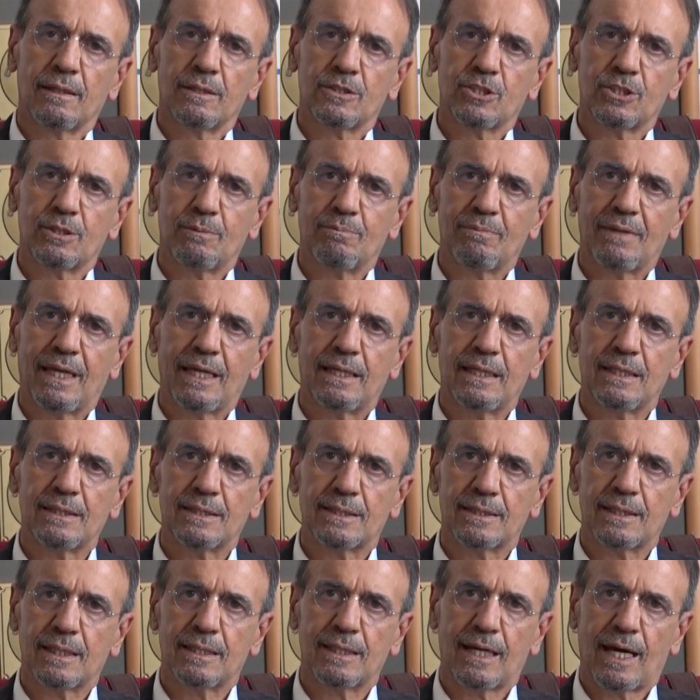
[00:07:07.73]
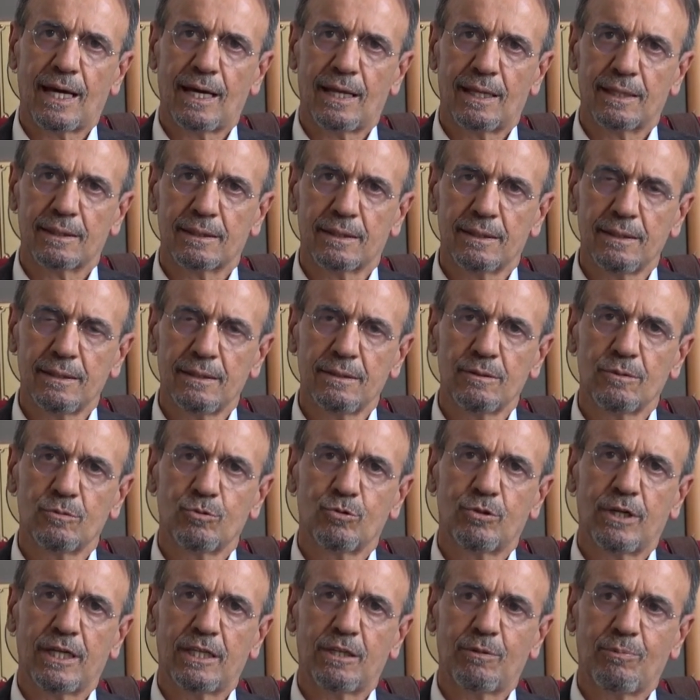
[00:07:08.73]
şimdiden iznini aldı,
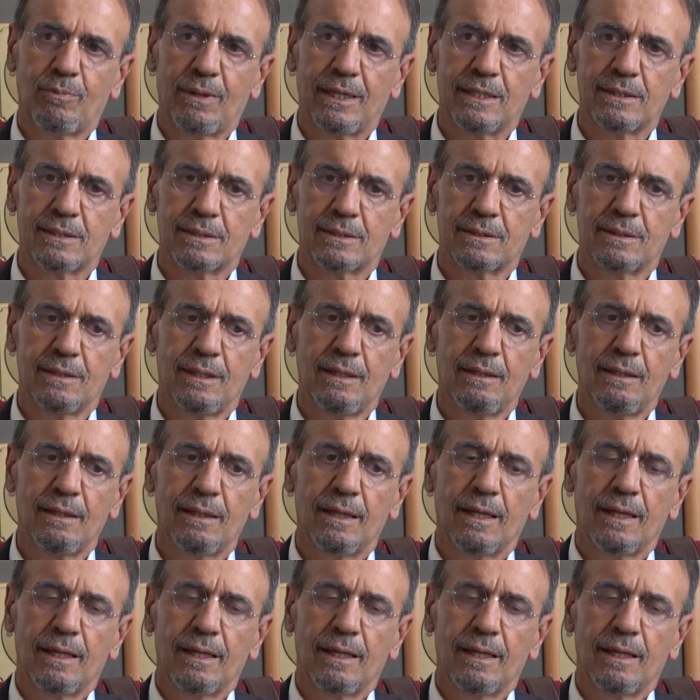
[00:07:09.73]
üretme iznini.